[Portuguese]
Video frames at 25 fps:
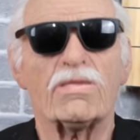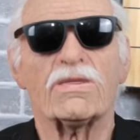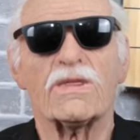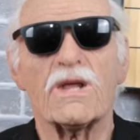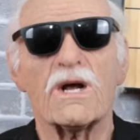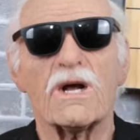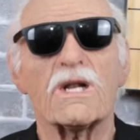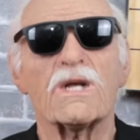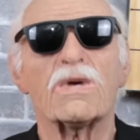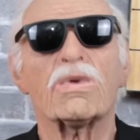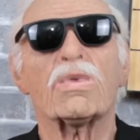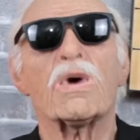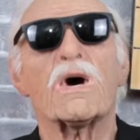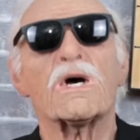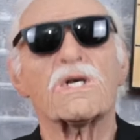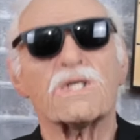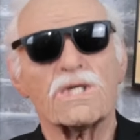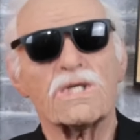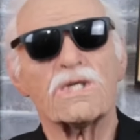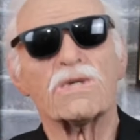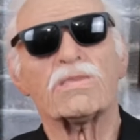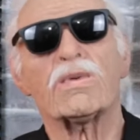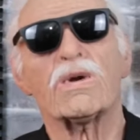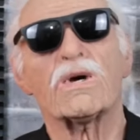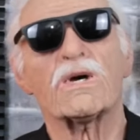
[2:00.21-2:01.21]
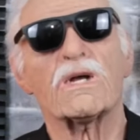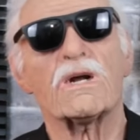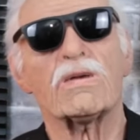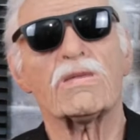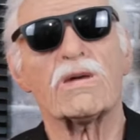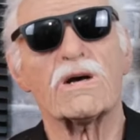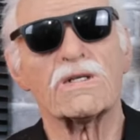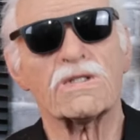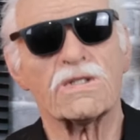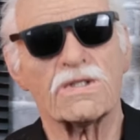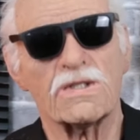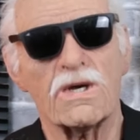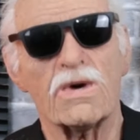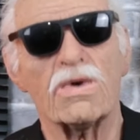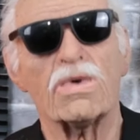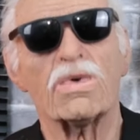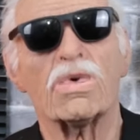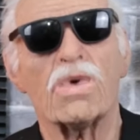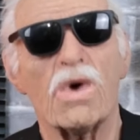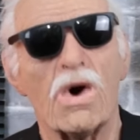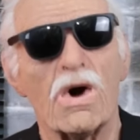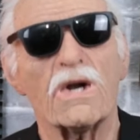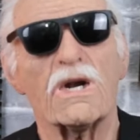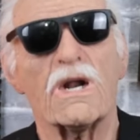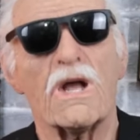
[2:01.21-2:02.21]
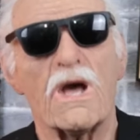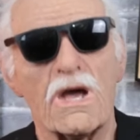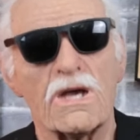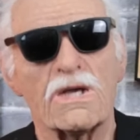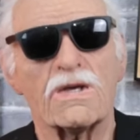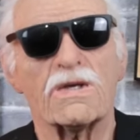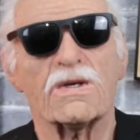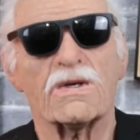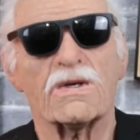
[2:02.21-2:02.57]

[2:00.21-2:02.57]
na linguagem de programação Golang.